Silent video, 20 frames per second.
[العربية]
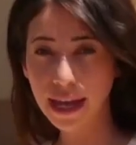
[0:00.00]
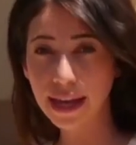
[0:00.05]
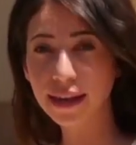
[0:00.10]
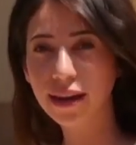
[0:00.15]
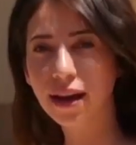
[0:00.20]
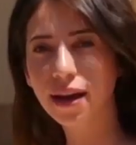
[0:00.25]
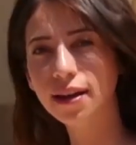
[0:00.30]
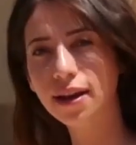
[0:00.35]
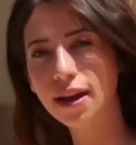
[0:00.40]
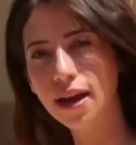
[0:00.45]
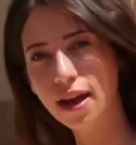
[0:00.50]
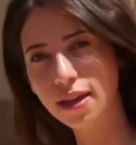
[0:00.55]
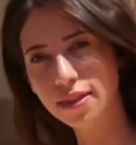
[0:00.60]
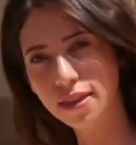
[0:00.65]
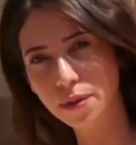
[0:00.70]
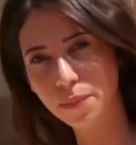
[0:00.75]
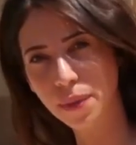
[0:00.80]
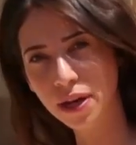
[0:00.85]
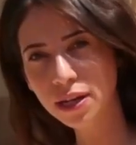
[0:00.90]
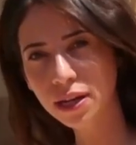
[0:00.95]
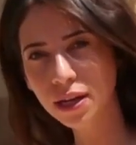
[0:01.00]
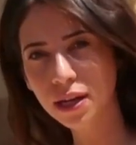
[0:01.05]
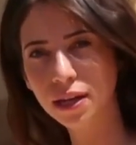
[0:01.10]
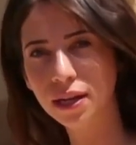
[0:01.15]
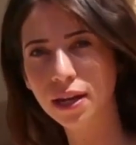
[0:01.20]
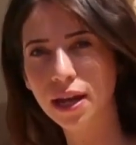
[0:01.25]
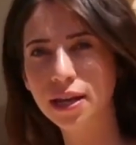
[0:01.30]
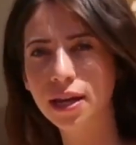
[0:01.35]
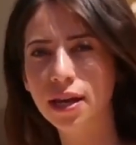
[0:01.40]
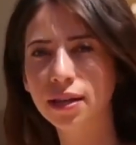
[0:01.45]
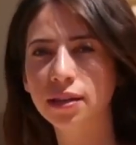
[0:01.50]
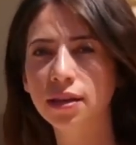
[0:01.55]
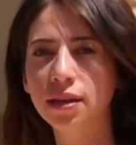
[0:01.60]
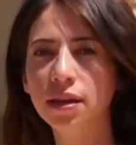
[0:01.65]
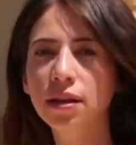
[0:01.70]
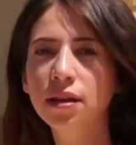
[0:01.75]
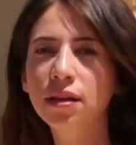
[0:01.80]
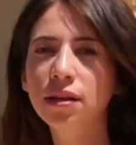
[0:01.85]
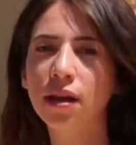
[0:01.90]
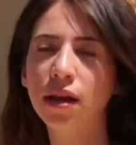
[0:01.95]
إلا أن هذا المنع لا يأتي
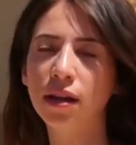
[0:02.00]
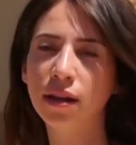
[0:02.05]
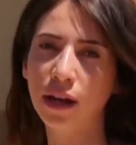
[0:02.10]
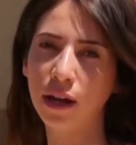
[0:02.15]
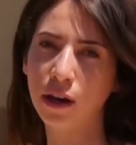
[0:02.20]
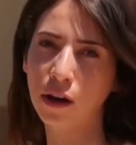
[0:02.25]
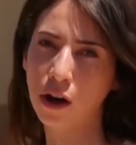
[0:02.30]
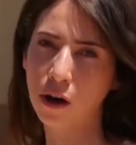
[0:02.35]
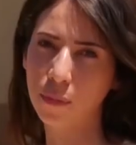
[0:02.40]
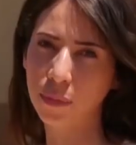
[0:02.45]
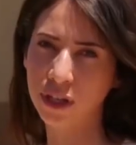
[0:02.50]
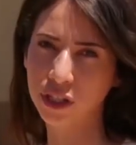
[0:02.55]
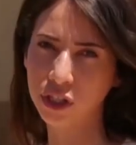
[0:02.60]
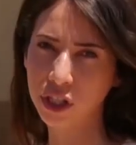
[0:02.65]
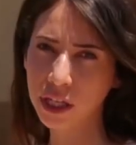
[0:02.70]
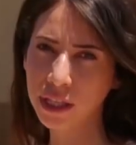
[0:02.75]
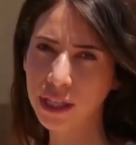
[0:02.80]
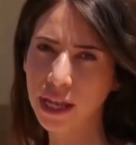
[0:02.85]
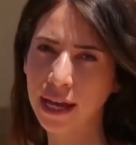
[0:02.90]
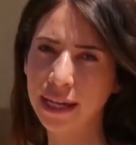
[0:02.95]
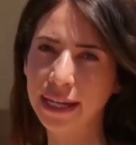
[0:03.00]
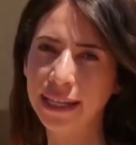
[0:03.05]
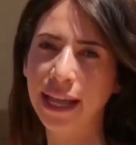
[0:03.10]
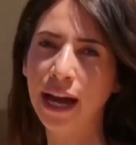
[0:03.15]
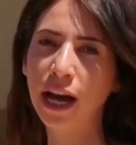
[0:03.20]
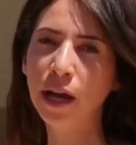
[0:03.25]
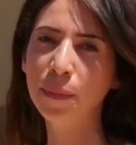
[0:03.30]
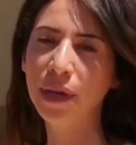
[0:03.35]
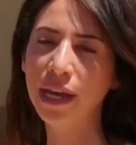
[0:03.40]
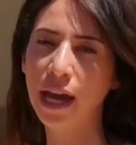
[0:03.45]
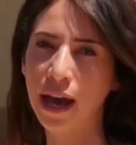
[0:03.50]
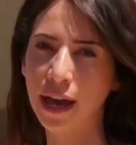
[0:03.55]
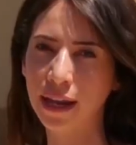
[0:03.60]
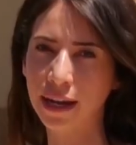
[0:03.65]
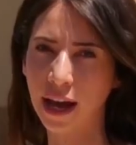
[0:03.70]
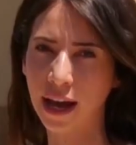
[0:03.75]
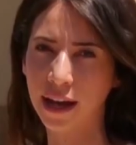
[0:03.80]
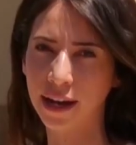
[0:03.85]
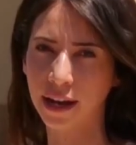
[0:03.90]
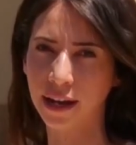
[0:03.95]
إلا لعقاب رشيدة لدعمها
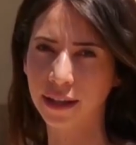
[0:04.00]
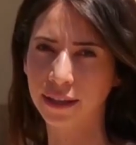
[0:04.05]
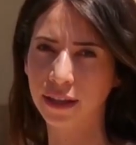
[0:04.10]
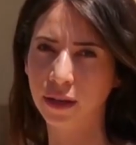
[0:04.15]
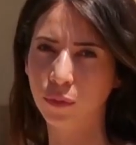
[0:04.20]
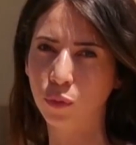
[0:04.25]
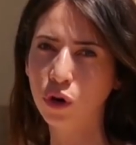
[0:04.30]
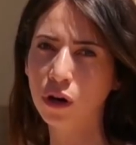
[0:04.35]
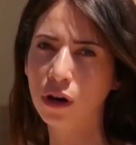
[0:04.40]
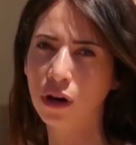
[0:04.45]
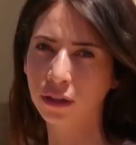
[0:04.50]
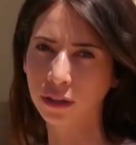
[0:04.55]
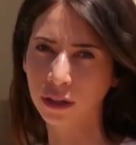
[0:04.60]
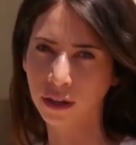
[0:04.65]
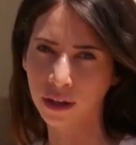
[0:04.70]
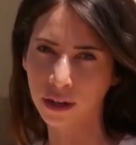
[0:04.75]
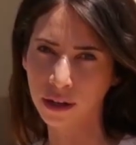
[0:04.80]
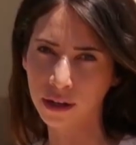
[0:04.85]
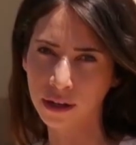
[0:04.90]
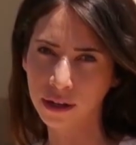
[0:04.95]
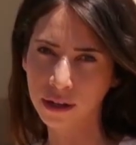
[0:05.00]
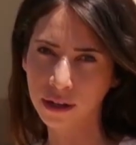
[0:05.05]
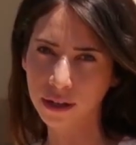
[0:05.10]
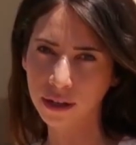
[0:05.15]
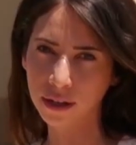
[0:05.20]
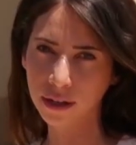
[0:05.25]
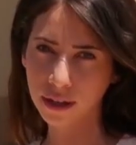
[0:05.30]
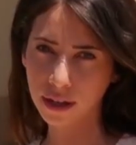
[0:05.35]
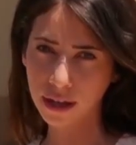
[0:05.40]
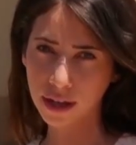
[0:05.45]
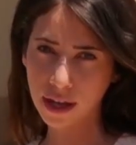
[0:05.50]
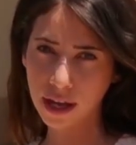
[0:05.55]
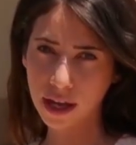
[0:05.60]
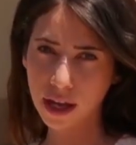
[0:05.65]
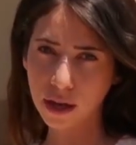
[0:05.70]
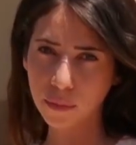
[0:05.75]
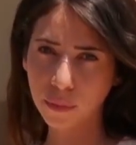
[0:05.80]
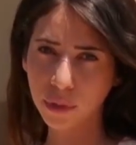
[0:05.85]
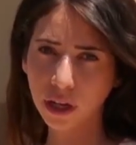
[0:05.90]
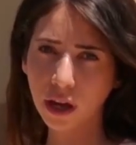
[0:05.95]
لحركة المقاطعة
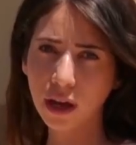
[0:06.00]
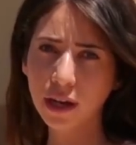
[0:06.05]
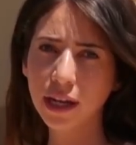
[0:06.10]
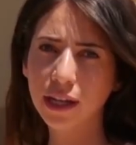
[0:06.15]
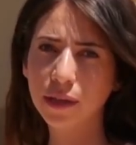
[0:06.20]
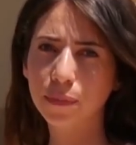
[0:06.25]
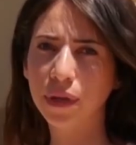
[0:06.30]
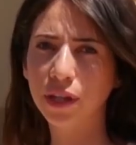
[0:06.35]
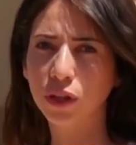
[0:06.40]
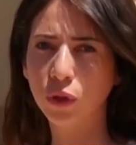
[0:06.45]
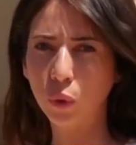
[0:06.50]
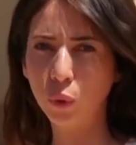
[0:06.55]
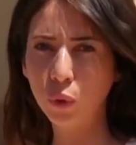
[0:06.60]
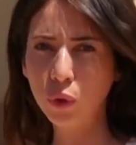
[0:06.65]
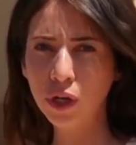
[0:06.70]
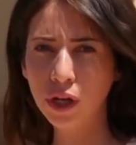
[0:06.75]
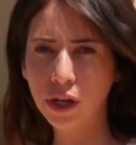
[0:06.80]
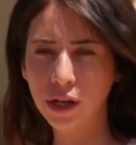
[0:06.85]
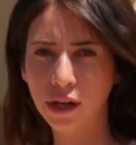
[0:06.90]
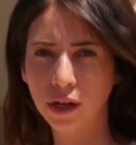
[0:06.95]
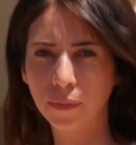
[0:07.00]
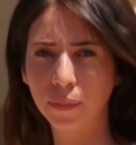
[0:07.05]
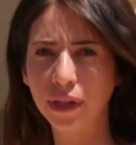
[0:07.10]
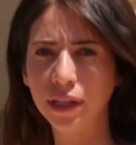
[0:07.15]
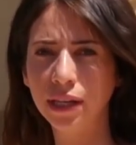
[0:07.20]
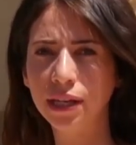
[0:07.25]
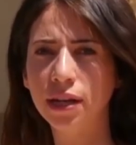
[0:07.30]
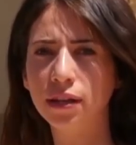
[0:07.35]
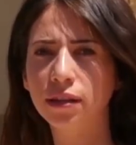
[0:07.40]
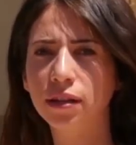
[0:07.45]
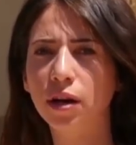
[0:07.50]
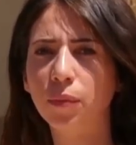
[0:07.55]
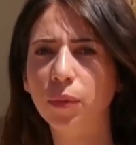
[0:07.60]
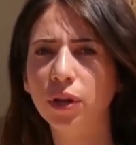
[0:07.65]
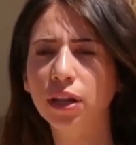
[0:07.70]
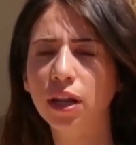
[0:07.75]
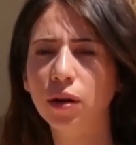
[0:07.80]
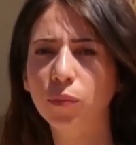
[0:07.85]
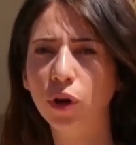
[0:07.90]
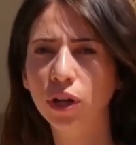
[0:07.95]
من قرية بيت عورع غرب مدينة رام
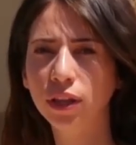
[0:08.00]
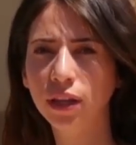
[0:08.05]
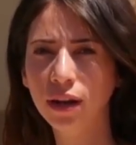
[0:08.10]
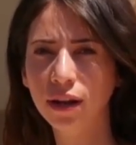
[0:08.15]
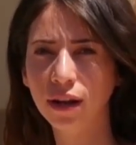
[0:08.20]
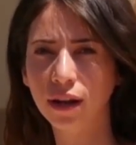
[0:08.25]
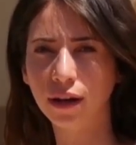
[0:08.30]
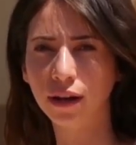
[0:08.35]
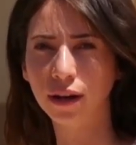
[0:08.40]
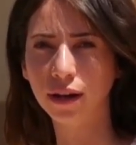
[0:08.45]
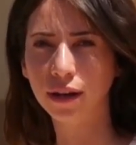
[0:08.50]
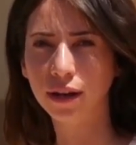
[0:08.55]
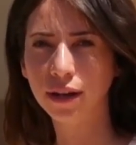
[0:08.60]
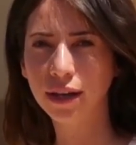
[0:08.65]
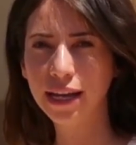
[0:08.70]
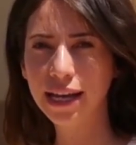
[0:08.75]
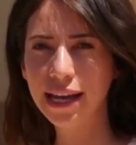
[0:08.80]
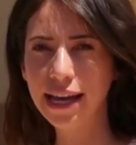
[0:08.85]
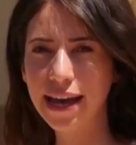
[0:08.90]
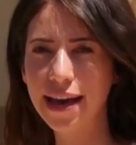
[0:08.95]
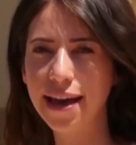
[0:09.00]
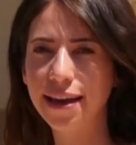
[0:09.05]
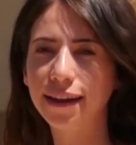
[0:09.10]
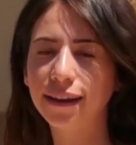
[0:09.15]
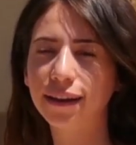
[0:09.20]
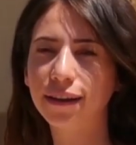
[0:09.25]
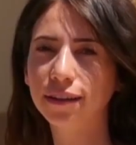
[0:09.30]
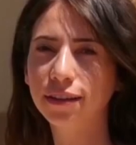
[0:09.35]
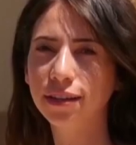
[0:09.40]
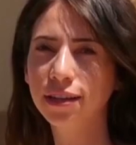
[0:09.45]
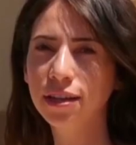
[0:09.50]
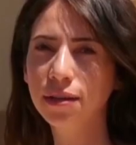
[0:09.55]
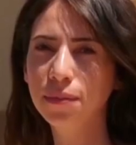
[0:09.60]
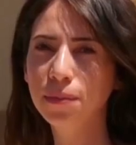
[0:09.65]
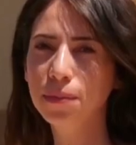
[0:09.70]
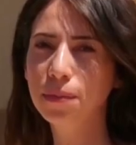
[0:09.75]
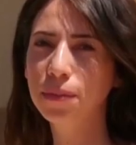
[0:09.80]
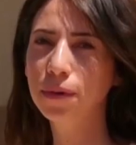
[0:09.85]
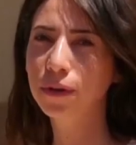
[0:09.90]
الله المحتلة آية الخطيب